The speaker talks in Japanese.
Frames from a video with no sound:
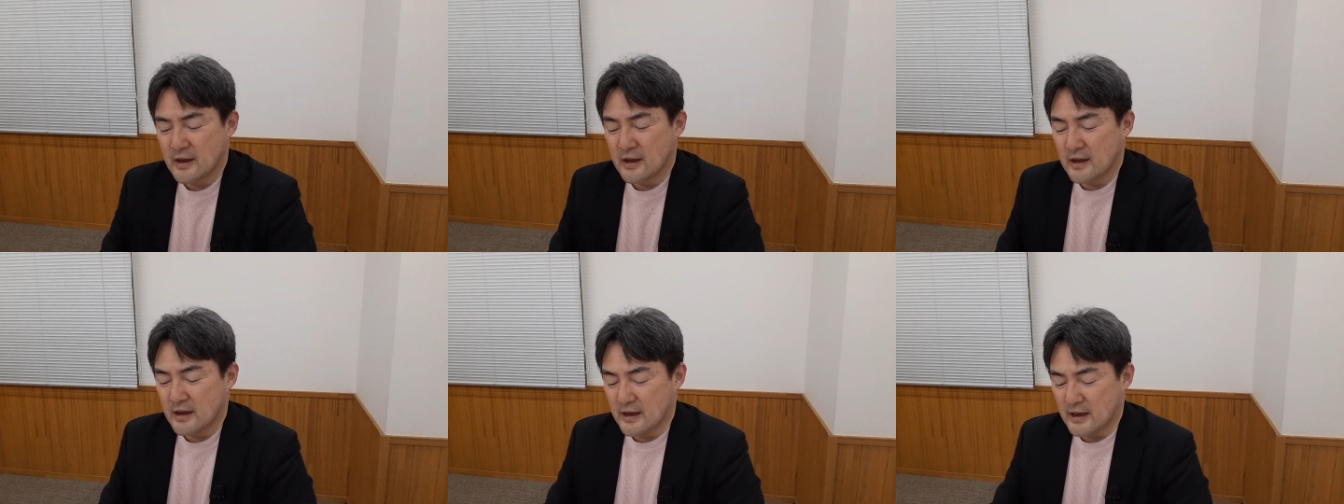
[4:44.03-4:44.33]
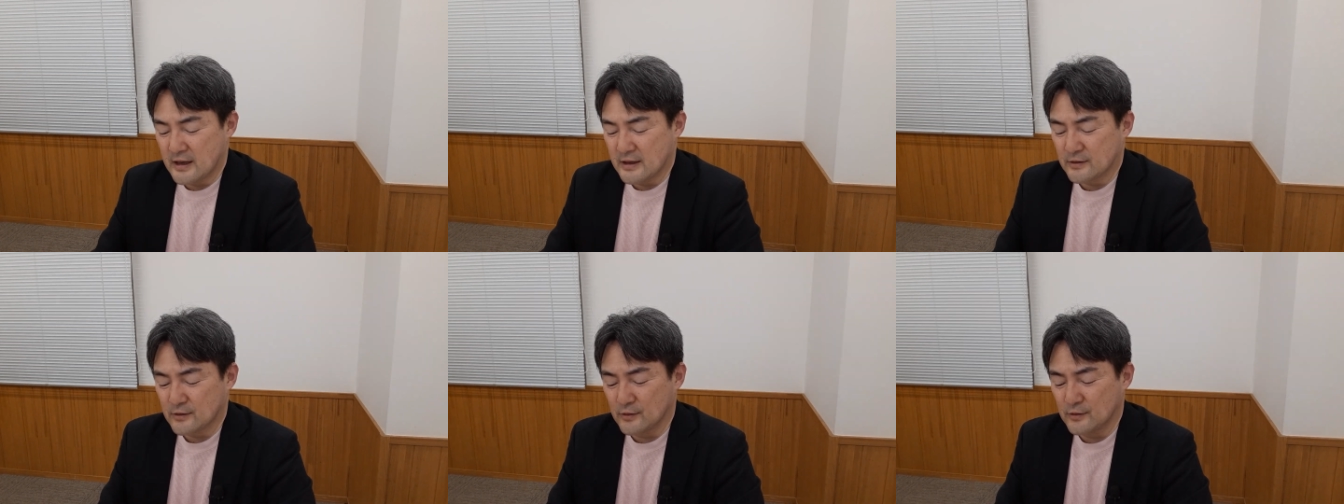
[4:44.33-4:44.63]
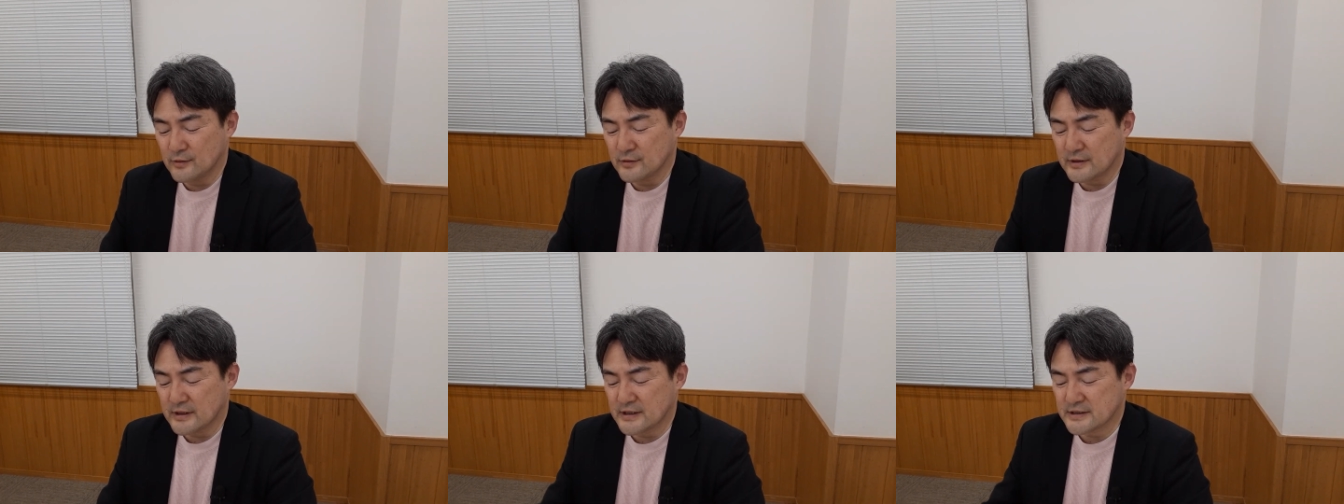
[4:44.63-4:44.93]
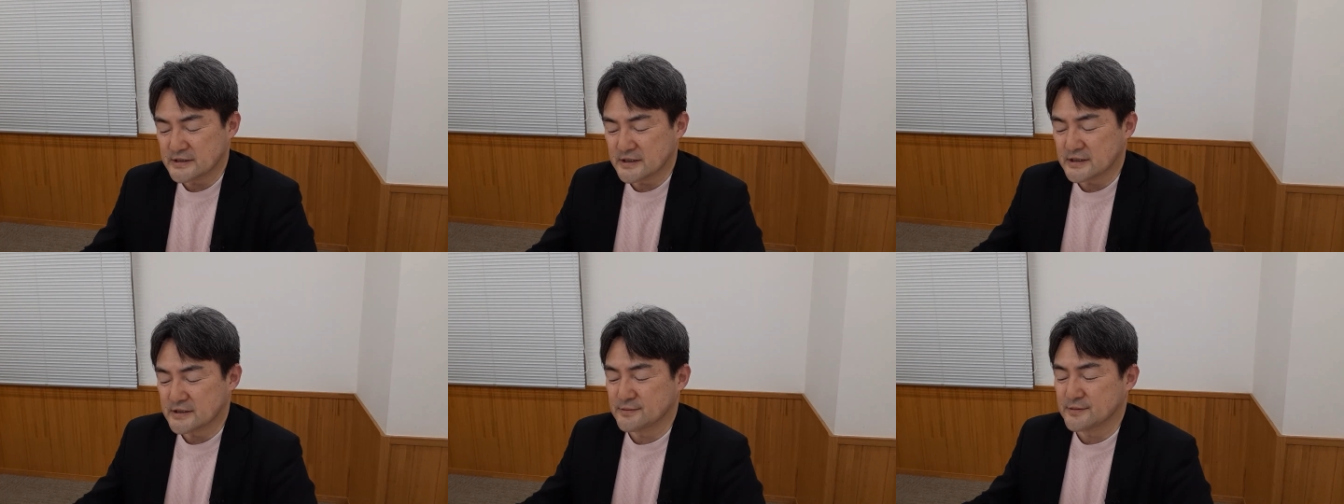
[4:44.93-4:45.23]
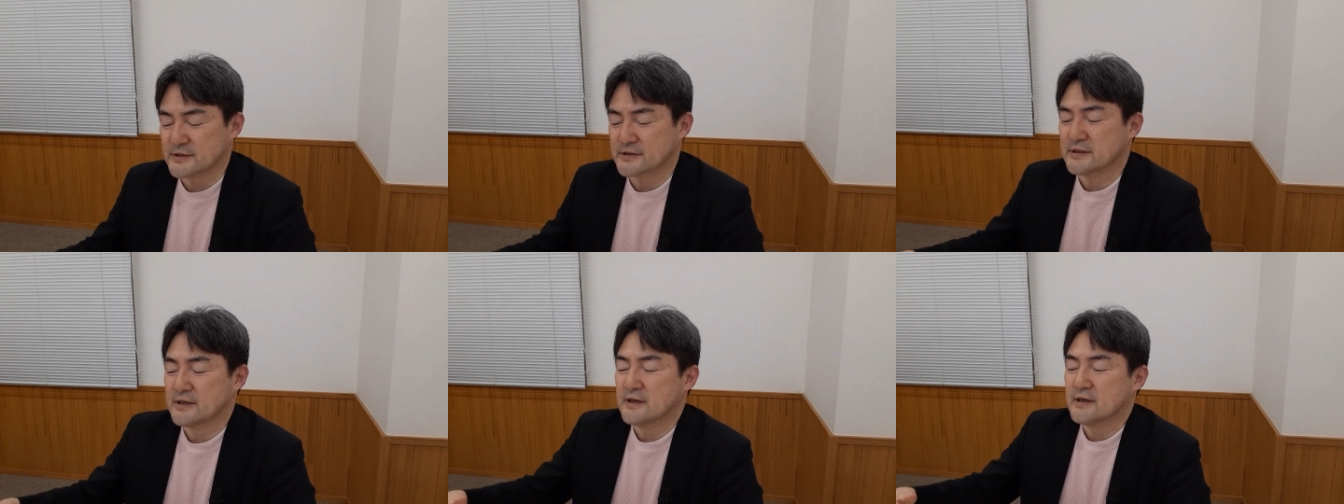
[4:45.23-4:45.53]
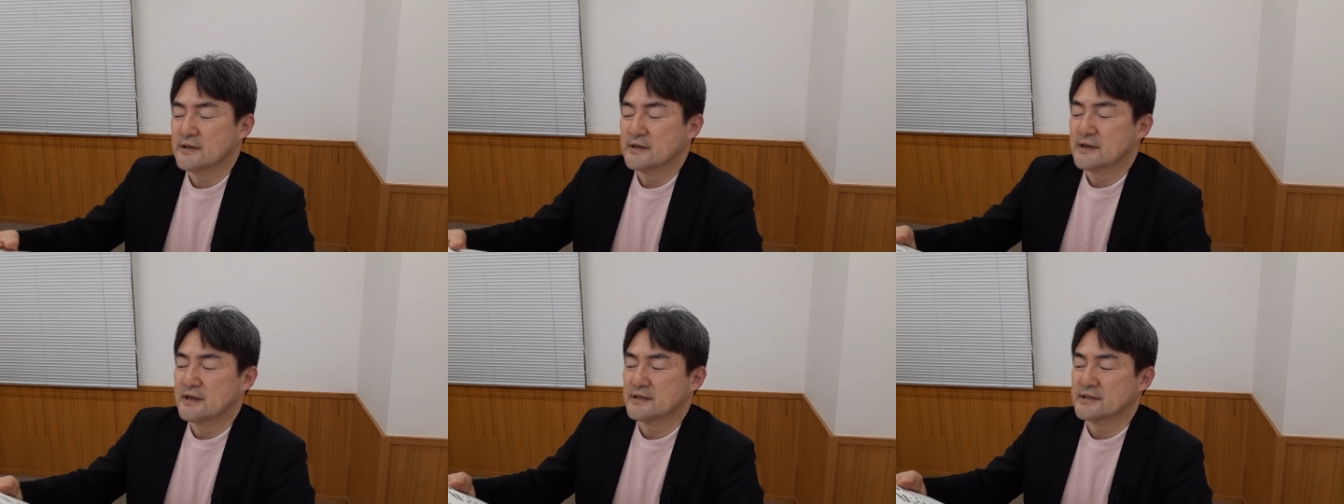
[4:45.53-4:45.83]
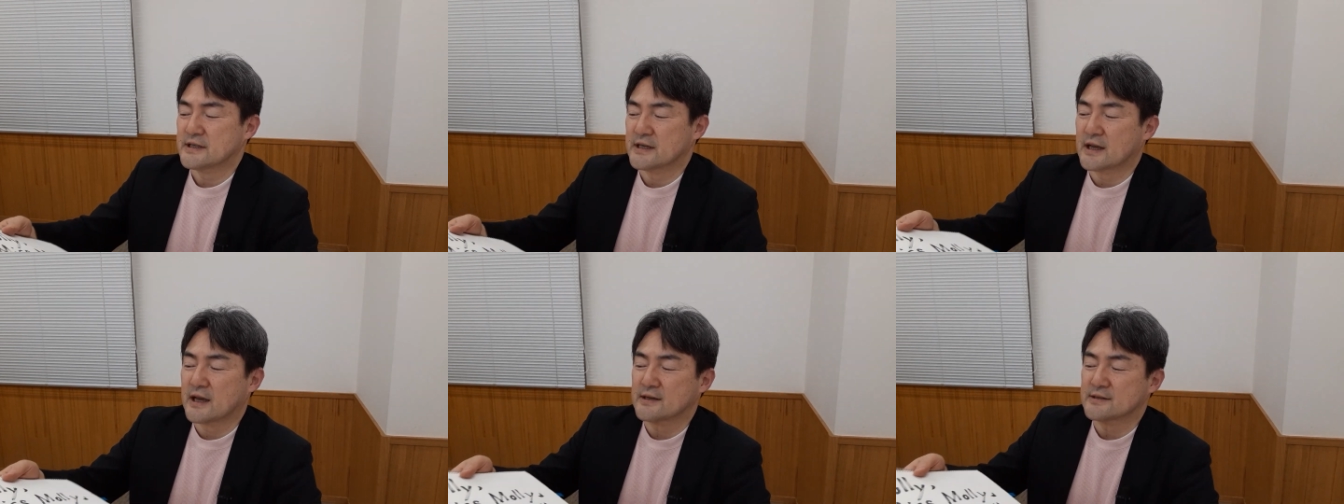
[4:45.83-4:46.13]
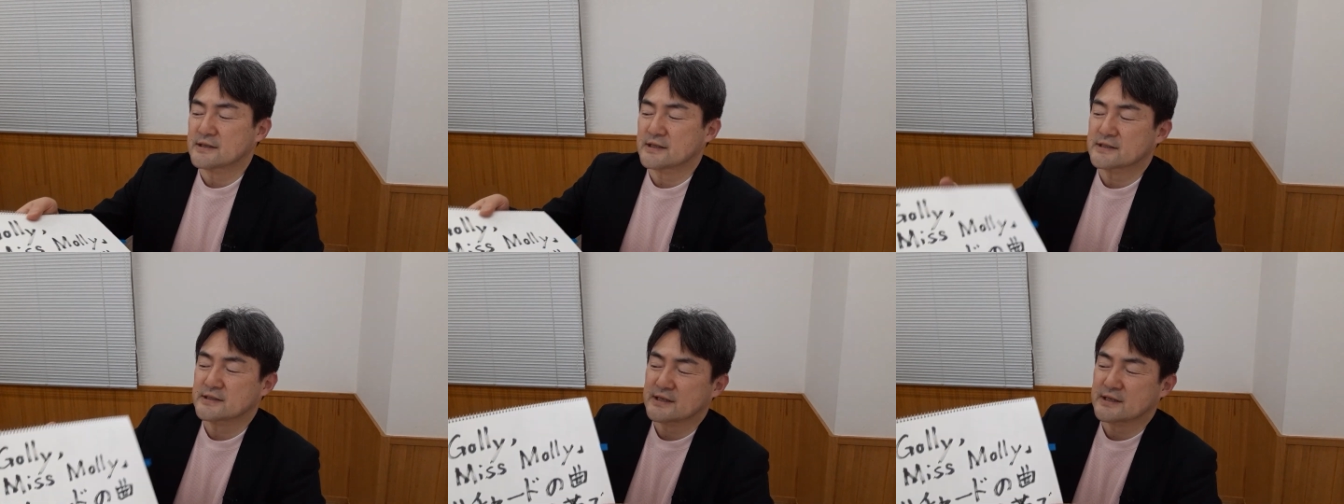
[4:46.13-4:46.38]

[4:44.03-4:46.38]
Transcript: えー、という感じがします。えー、せっかくで